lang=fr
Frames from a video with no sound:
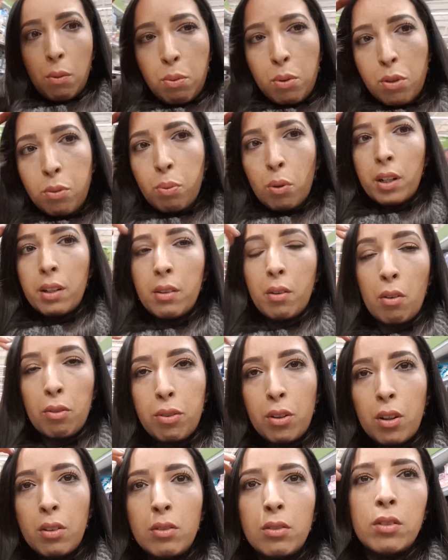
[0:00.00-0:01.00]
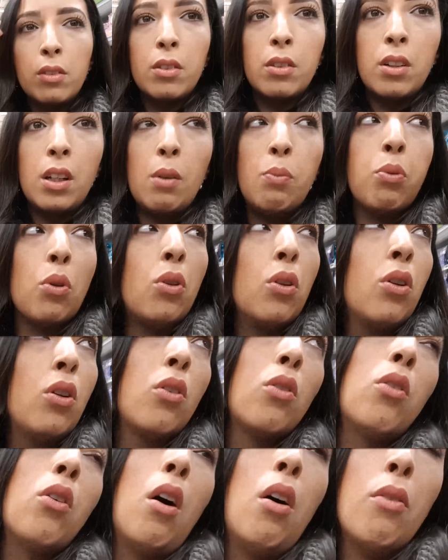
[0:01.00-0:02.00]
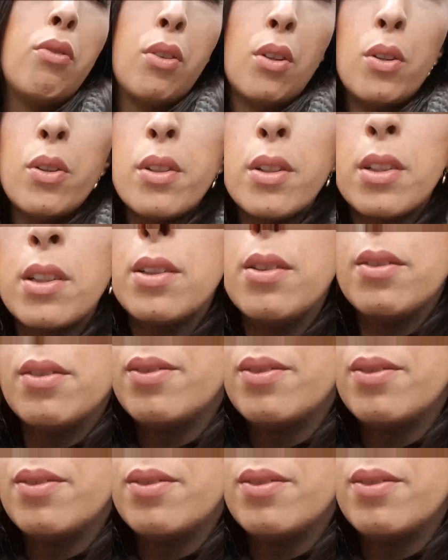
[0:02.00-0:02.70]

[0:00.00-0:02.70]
plus pour les enfants et pour le gros enfant aussi